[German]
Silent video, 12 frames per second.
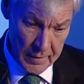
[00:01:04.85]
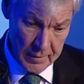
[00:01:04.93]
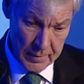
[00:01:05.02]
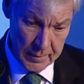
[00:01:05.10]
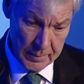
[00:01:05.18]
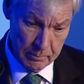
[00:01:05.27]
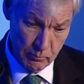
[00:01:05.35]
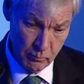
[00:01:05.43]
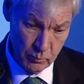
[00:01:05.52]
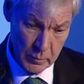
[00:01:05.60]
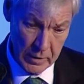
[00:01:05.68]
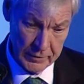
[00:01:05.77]
ähm,
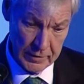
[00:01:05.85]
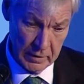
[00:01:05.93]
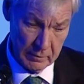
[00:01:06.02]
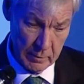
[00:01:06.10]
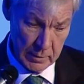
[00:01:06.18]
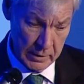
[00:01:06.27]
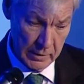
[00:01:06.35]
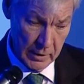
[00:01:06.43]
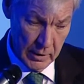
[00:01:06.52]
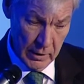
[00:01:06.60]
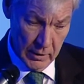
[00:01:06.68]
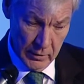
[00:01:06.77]
na sagen wir mal,
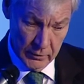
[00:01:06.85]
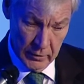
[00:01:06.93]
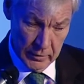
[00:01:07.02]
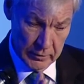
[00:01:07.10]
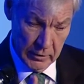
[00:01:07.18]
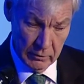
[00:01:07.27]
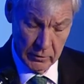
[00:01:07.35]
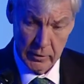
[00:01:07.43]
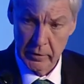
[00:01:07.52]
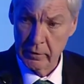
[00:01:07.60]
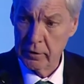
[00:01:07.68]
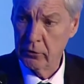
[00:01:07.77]
nicht nur
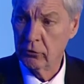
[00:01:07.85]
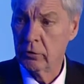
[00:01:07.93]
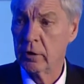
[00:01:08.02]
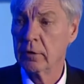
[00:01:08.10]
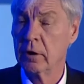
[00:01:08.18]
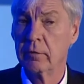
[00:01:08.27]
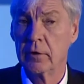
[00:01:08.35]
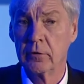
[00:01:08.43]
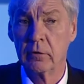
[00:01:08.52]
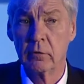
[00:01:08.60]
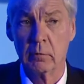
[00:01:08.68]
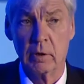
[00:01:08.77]
theoretisch, sondern teilweise
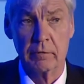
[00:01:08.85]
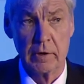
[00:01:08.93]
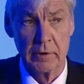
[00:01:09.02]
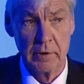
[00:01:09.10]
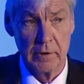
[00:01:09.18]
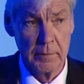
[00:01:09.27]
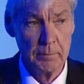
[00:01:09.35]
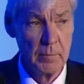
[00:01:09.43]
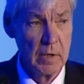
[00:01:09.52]
auch oberflächlich.